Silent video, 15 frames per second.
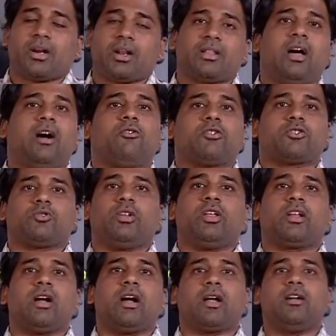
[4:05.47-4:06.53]
படுறதா அவங்க
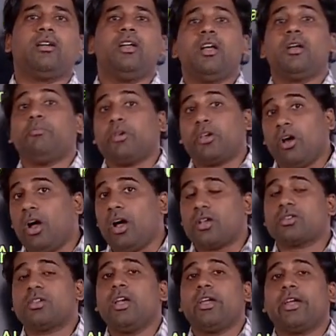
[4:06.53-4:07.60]
சொல்லியிருக்காங்க
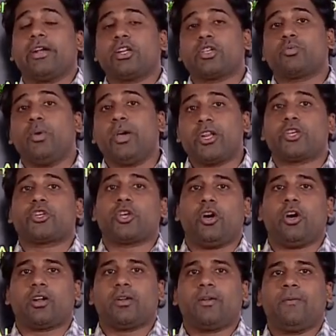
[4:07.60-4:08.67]
பிகாஸ் இட் இஸ் வெரி
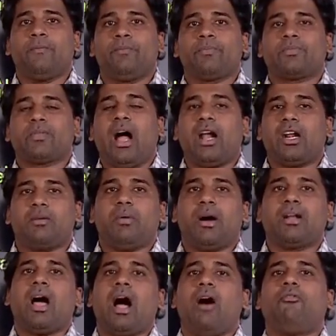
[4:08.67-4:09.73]
ஷுர்
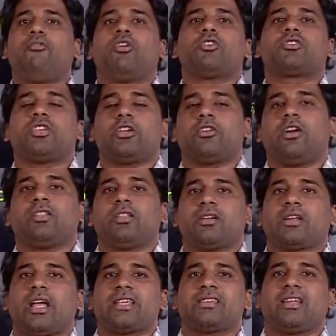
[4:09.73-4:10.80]
தாலிபான் அவ்வளோ சீக்கிரம் அந்த
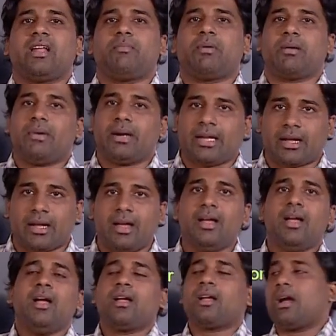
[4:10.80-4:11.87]
ட்ரைஸ் என்ன பண்ண மாட்டாங்க
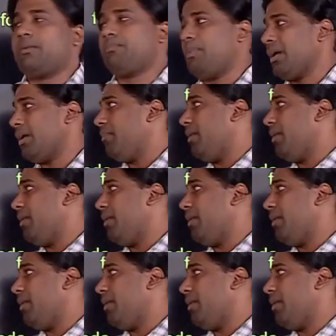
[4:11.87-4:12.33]
கட் பண்ண